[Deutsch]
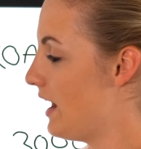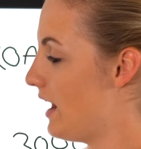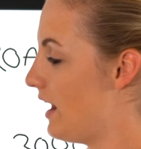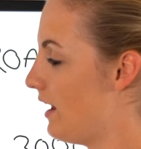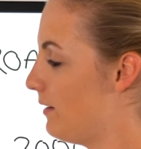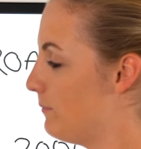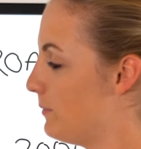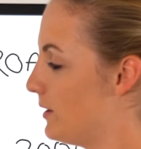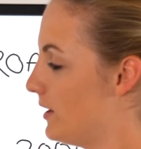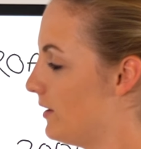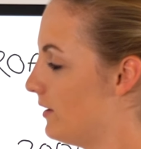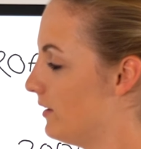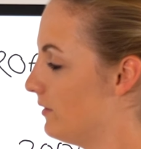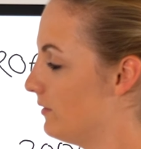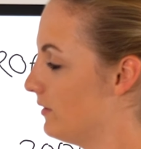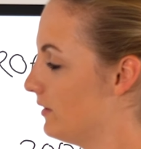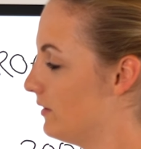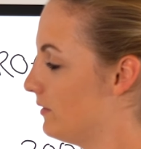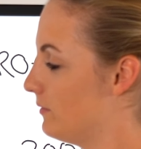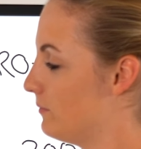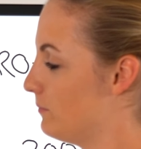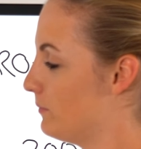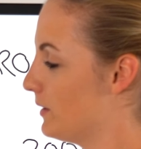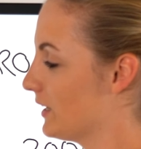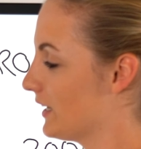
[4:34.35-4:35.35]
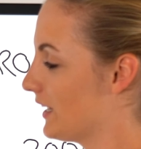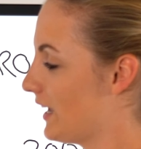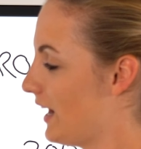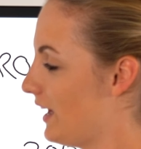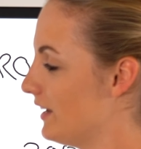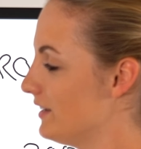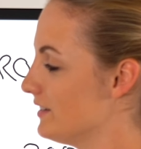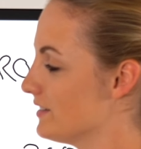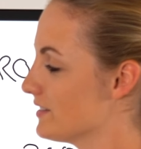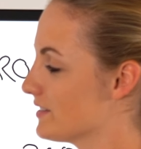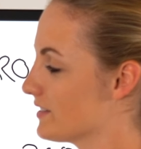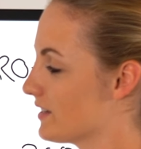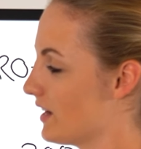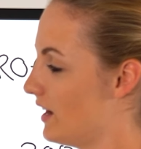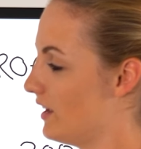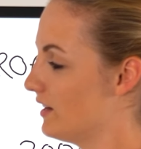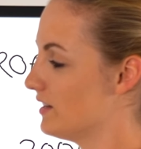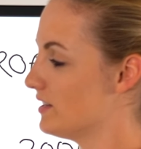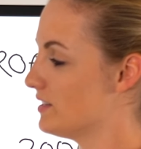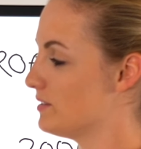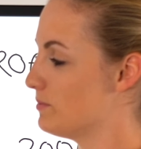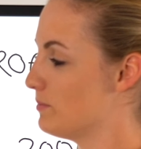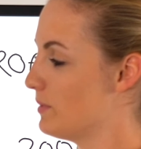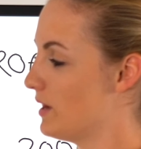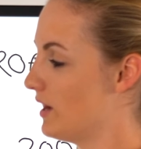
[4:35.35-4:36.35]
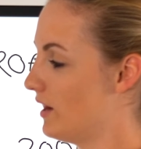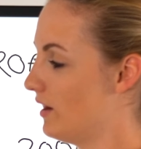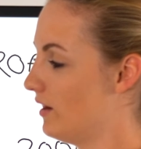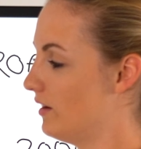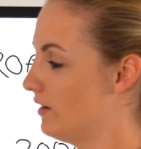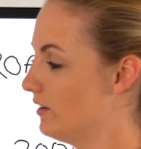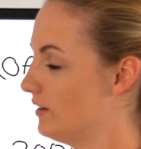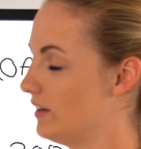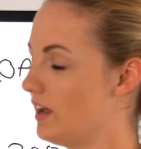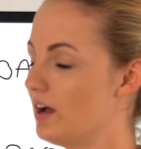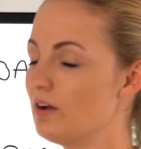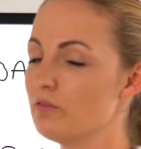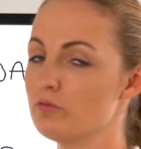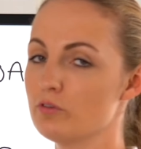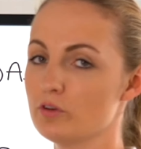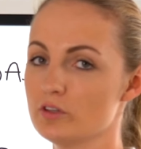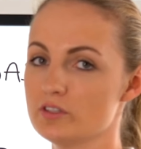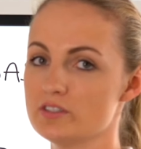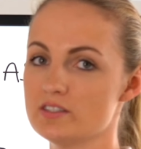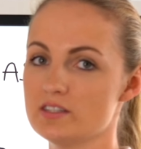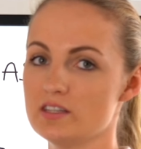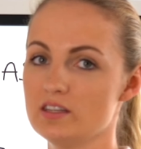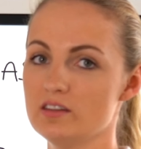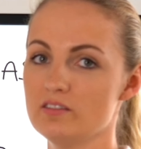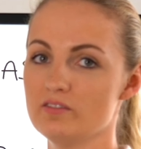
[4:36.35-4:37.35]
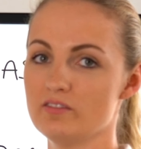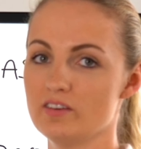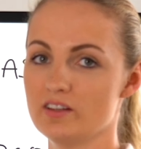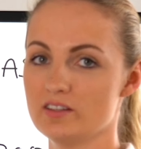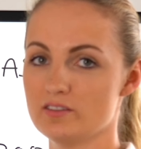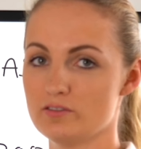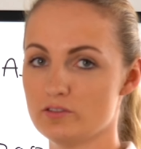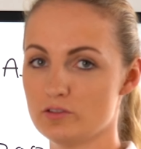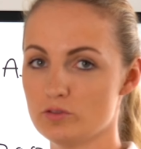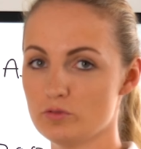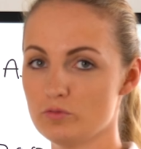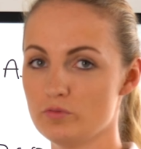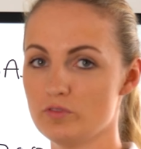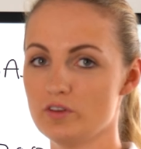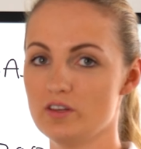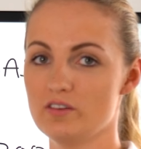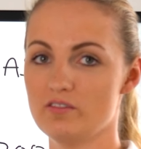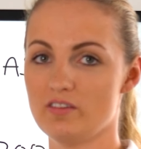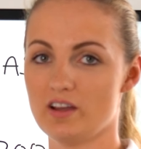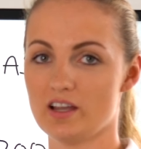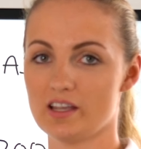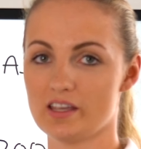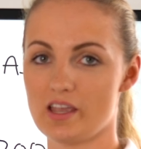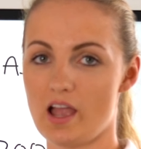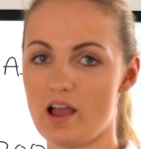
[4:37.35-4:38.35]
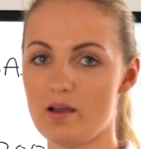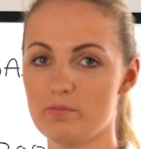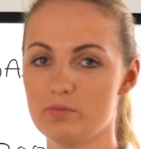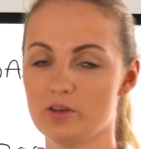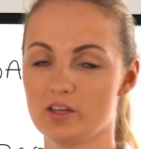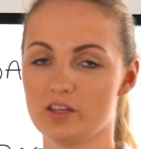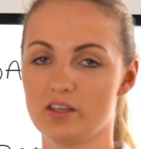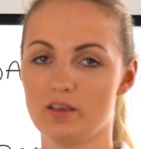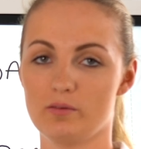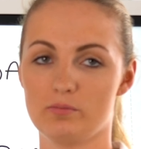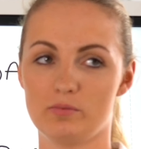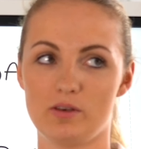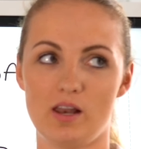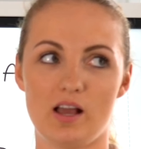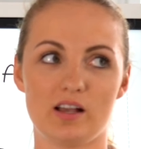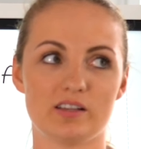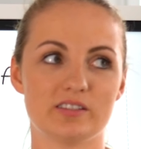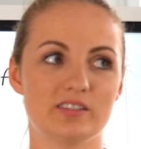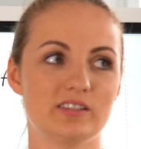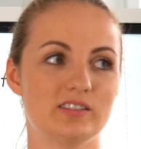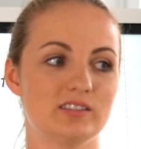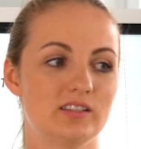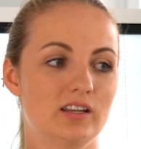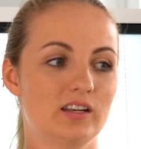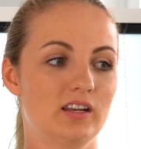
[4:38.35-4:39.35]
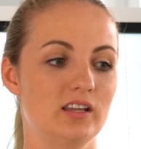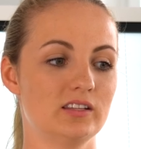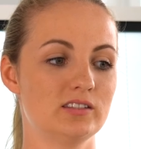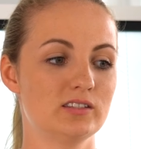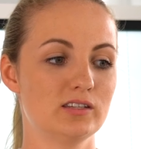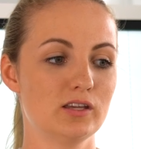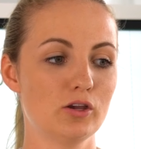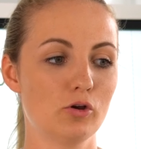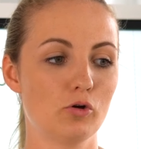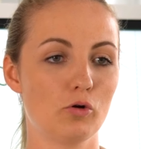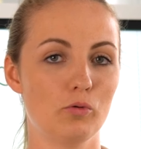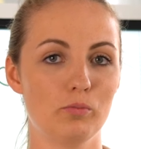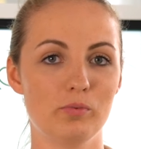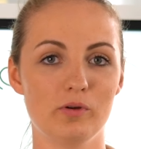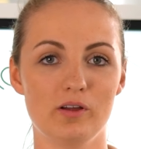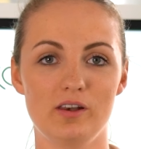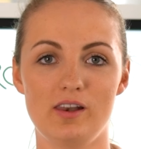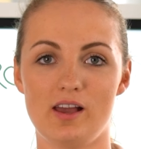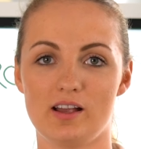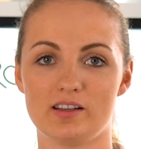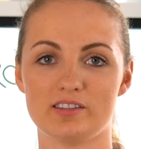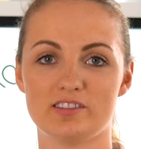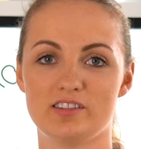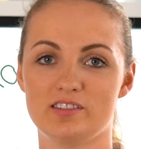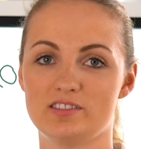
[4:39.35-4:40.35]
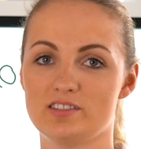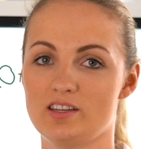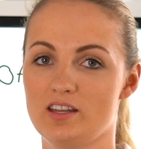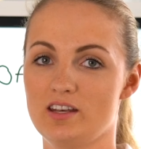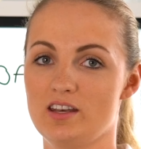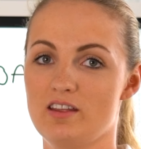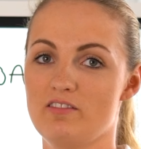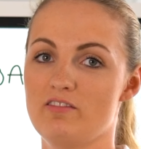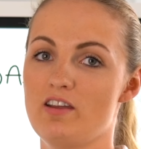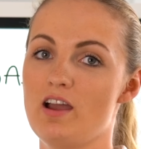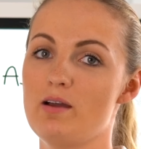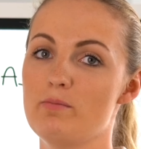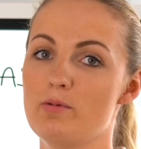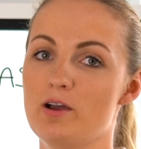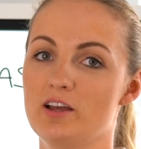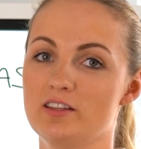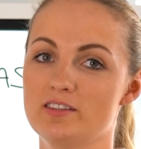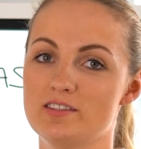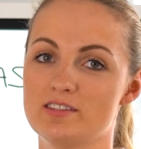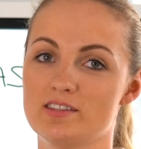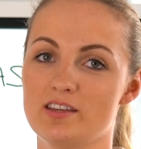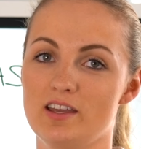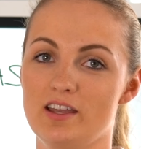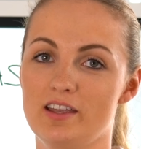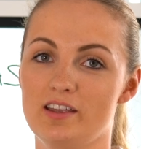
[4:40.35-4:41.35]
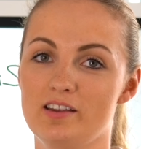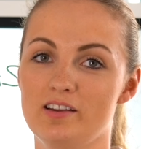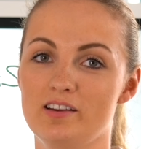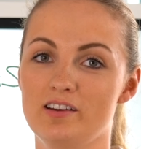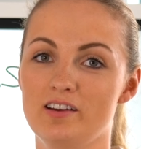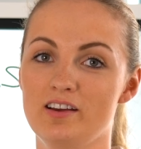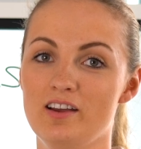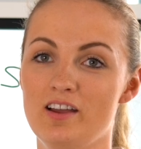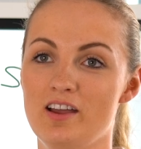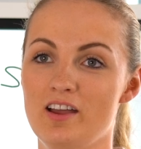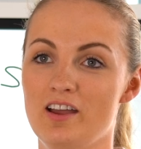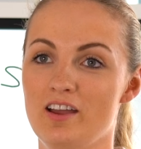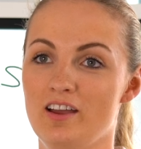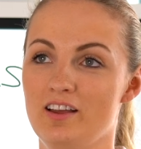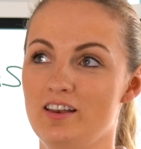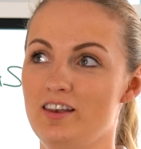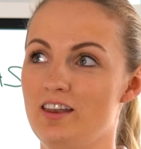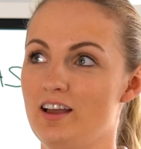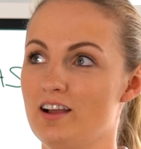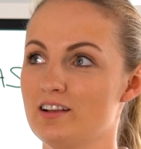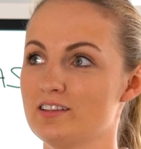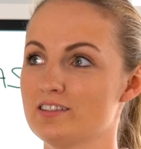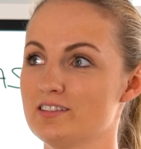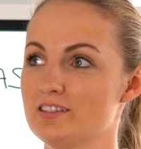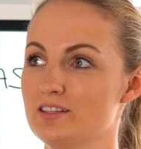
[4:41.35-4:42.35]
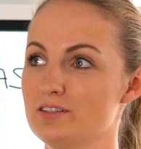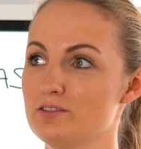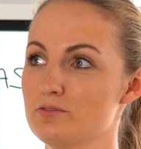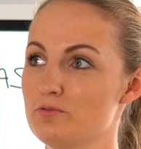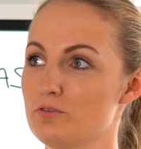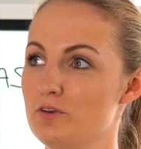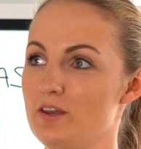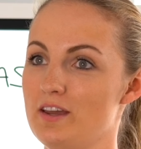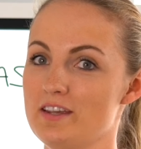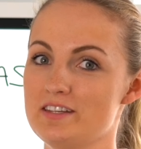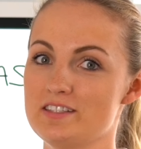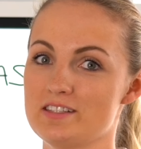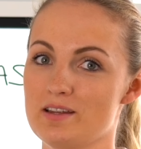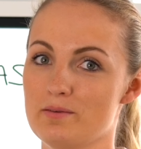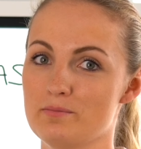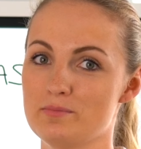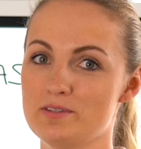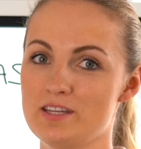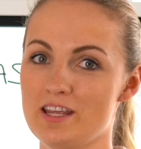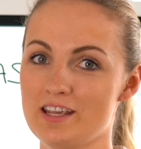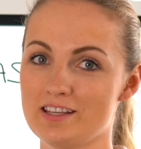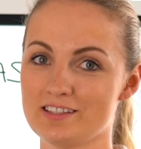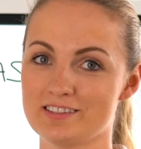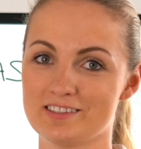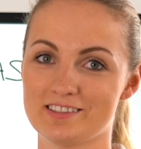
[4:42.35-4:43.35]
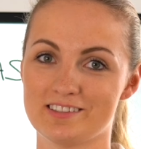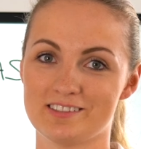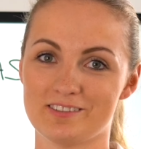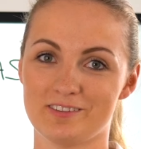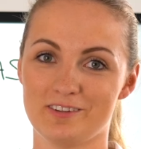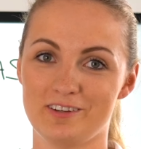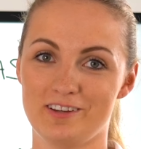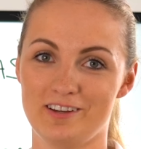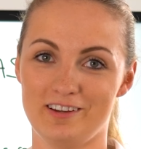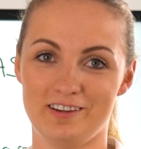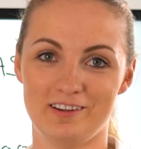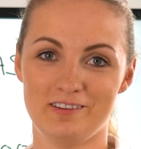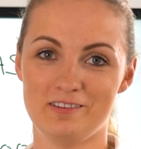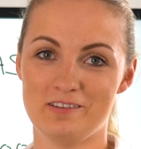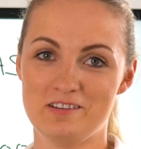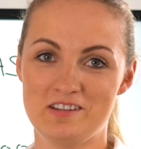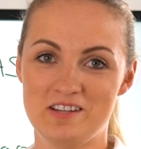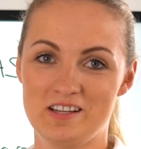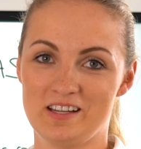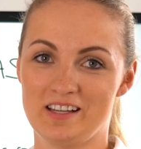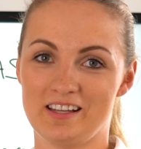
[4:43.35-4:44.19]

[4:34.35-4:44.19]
Aber man kann es gar nicht mehr nachvollziehen, weil es zu viele Variablen gibt. Lag es jetzt an der Zielgruppe, lag es jetzt an der Werbeanzeige, lag es jetzt vielleicht am Text oder